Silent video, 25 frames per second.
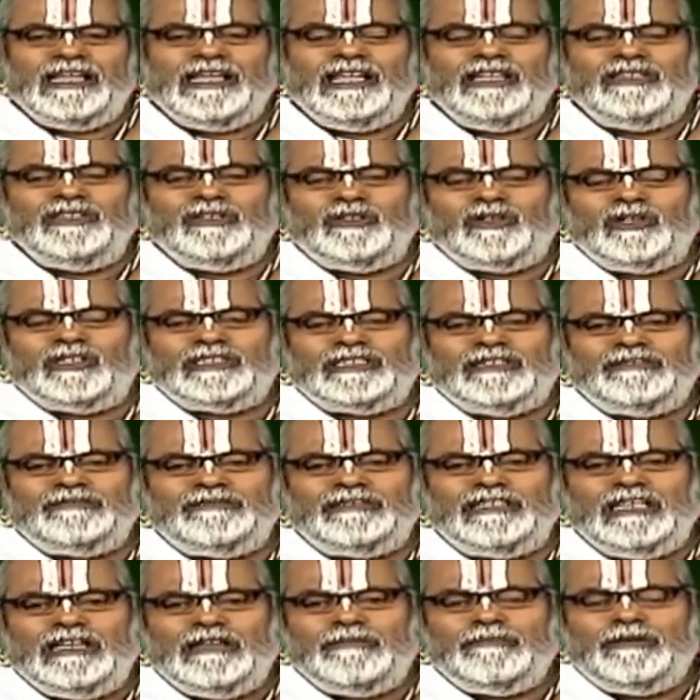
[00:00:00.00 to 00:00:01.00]
ఎందుకోసం
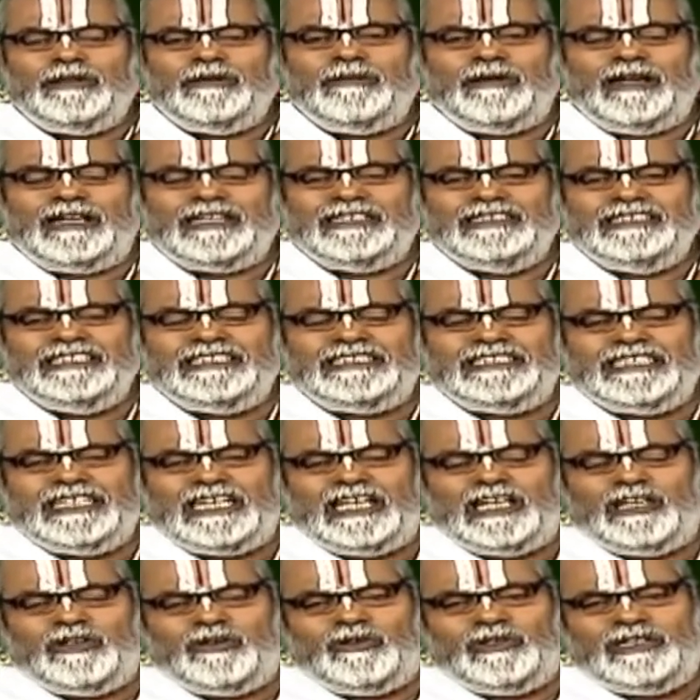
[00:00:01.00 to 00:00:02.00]
పెనువాళ్ళు దిష్టి
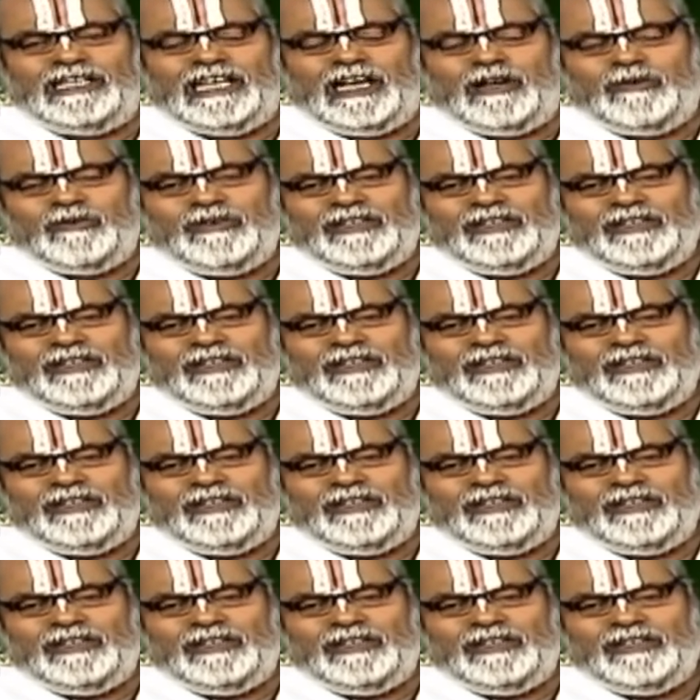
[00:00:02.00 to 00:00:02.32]
గల ఉండా